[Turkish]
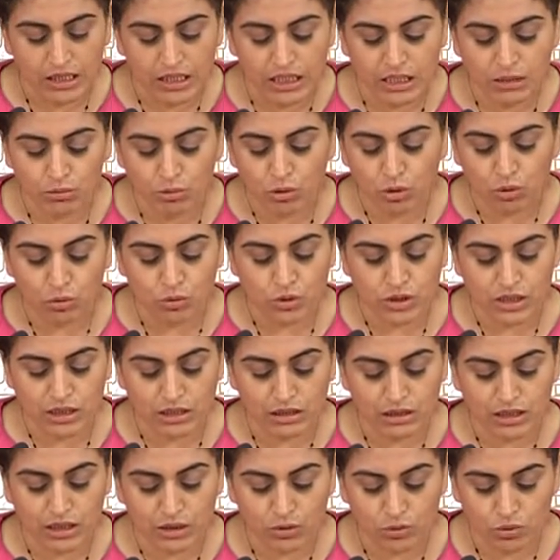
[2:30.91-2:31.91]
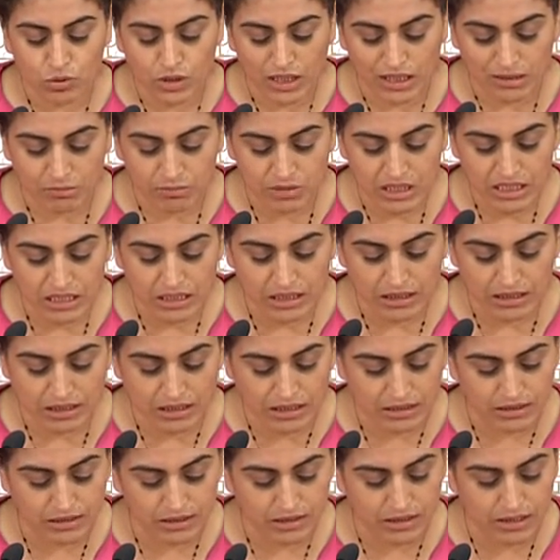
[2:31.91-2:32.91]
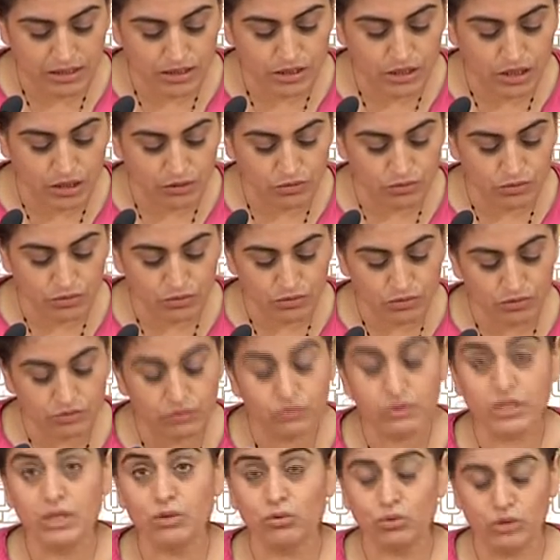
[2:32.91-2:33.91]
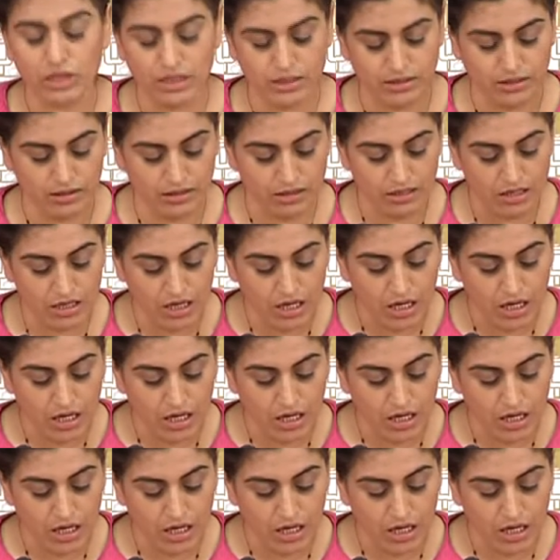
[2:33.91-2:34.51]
2013 yılında 167 kadın tecavüze uğradı.